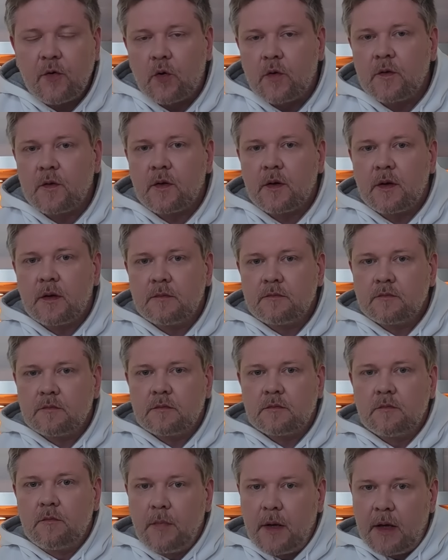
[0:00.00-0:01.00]
für unsere
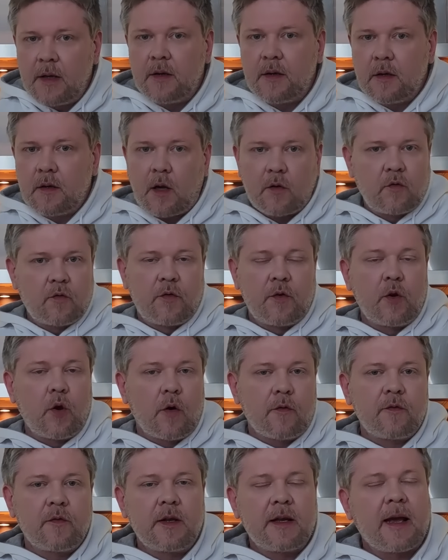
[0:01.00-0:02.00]
Medien, also für die
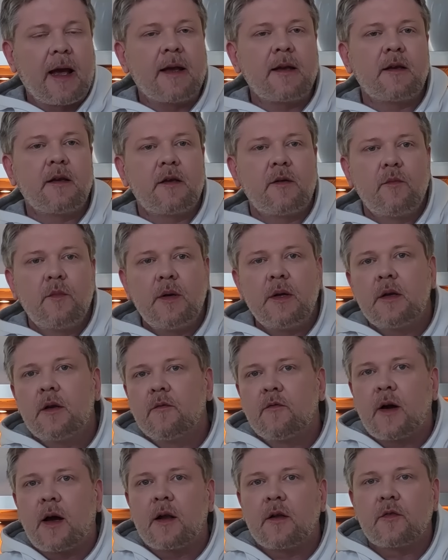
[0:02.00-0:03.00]
öffentlich-rechtlichen
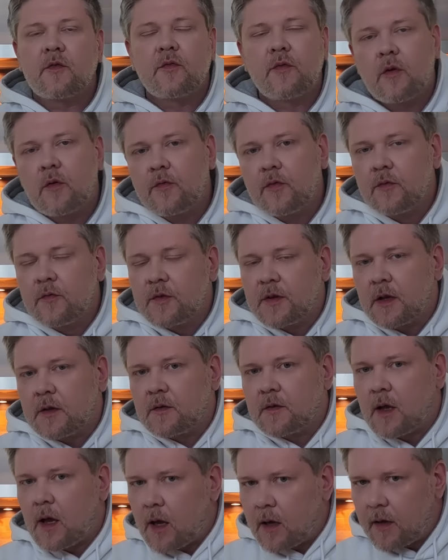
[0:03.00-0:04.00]
Medien, war das vor fünf,
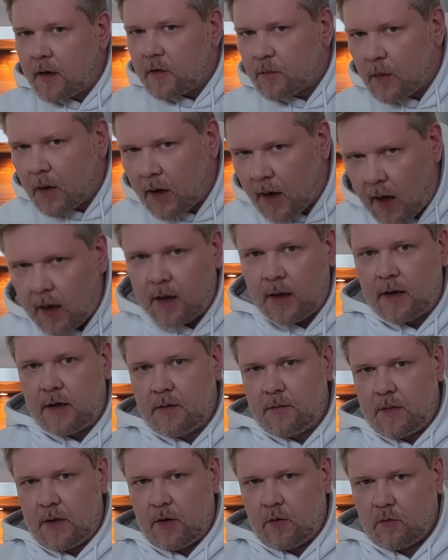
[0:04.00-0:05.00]
sechs Tagen erstmal gar
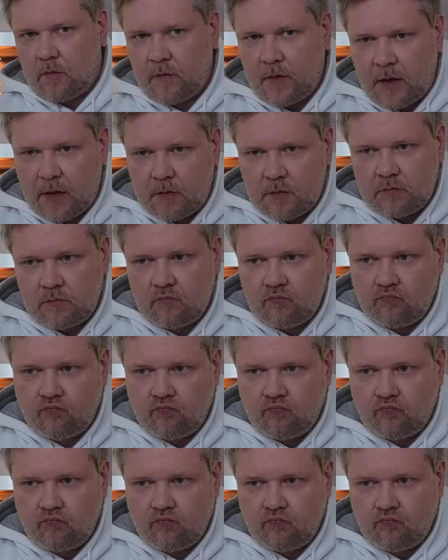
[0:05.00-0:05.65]
keine Meldung wert.